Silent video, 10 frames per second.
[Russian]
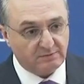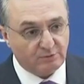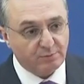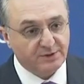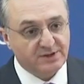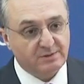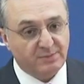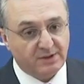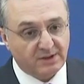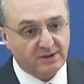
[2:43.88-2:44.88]
в области
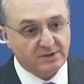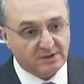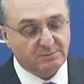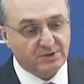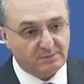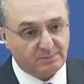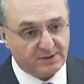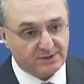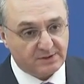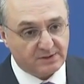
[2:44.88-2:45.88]
биологической
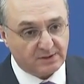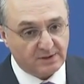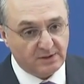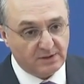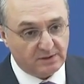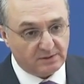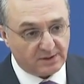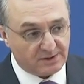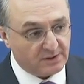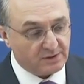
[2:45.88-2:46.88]
безопасности
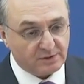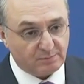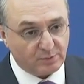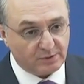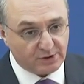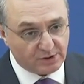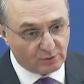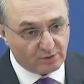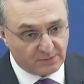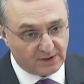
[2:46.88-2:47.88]
достаточно в более
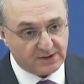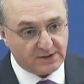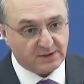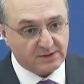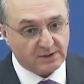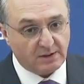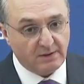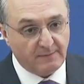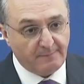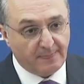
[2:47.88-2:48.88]
широком контексте.
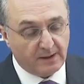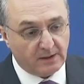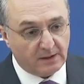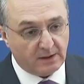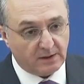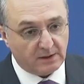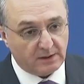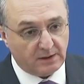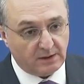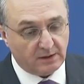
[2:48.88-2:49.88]
Э,
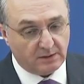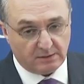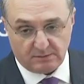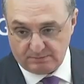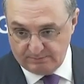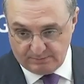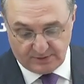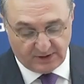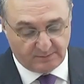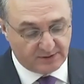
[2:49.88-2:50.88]
и
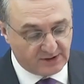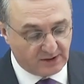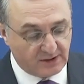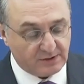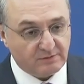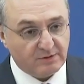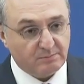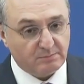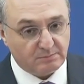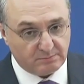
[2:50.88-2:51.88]
да, мы
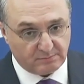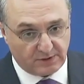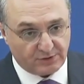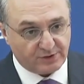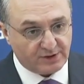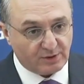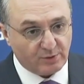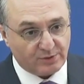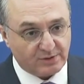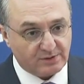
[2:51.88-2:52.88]
заканчиваем, должны
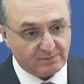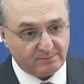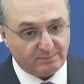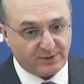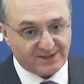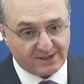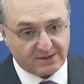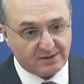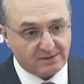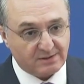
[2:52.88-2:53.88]
закончить
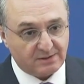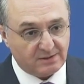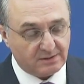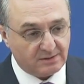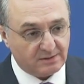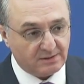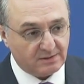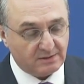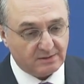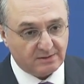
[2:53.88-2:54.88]
процесс,
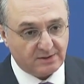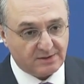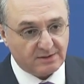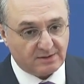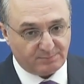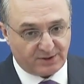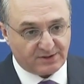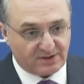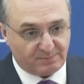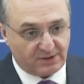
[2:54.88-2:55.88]
э, э,
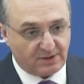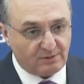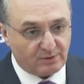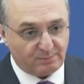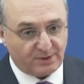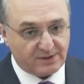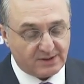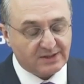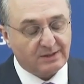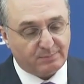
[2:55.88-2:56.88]
процесс переговорный
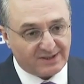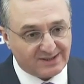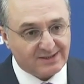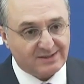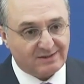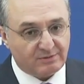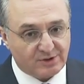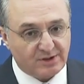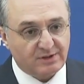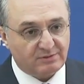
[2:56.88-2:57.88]
процесс или процесс
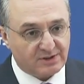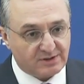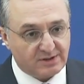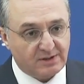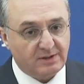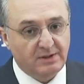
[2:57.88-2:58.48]
завершения этих всех